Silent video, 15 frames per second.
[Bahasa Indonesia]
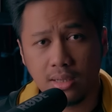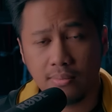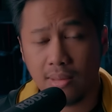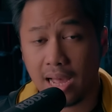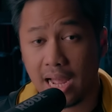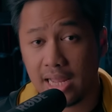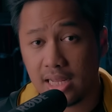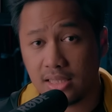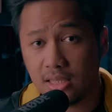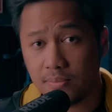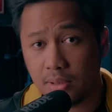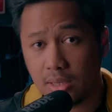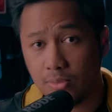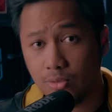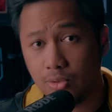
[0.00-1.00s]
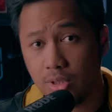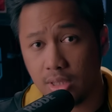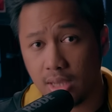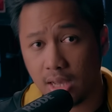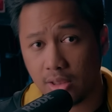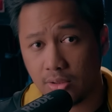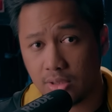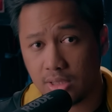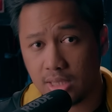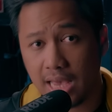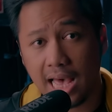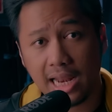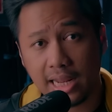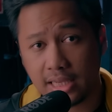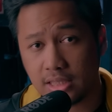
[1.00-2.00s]
Makanya si pengemudi atau si
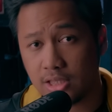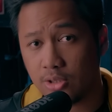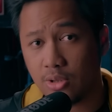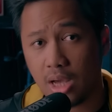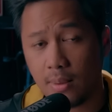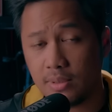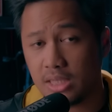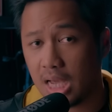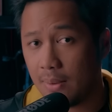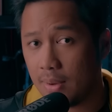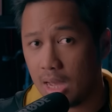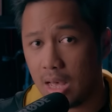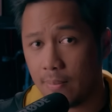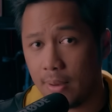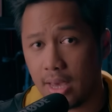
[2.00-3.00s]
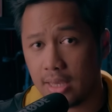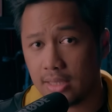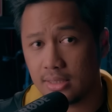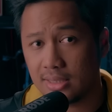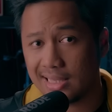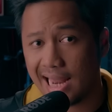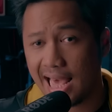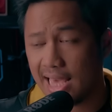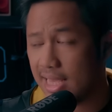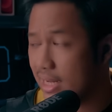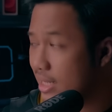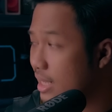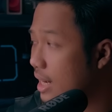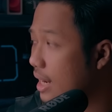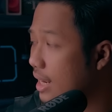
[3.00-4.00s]
Alex itu nggak bisa ngapa-ngapain selain
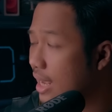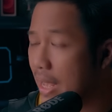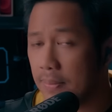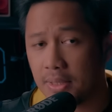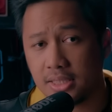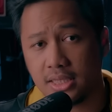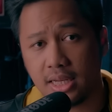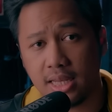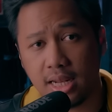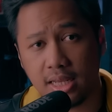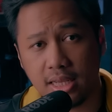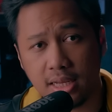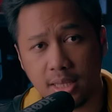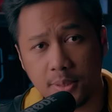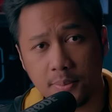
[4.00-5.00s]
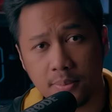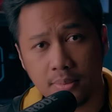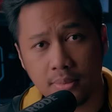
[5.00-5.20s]
ngerekam kejadian ini.